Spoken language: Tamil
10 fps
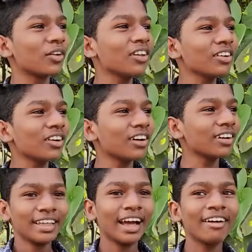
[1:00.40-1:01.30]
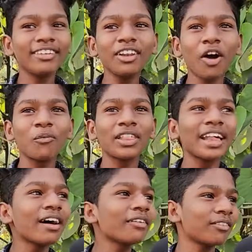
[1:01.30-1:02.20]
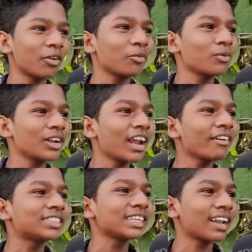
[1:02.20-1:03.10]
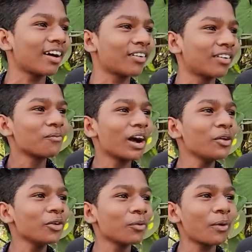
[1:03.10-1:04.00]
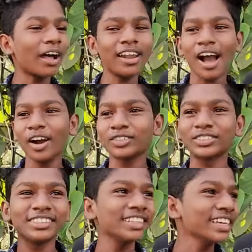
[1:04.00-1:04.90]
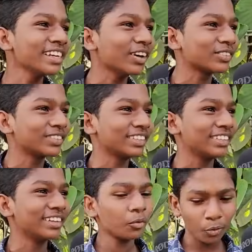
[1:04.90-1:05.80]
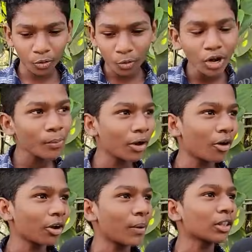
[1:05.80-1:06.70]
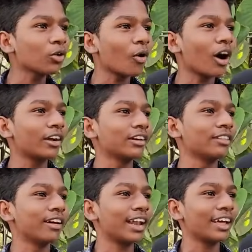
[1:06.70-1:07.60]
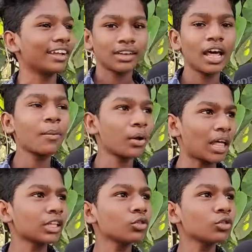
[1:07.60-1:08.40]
சொல்லுங்க எங்கள் வீட்டில் ஒன்பது ஏன்னா ஒன்பது மணி ஆனால் வச்சிடறாங்க மணி கூட பாடின அங்கே சுற்றுது இங்கே சுத்துது ஒரு கூட மாதிரி உட்காந்து அதுக்குள்ள உட்காந்துக்குது வேற என்ன பண்ணலாம் அத்தை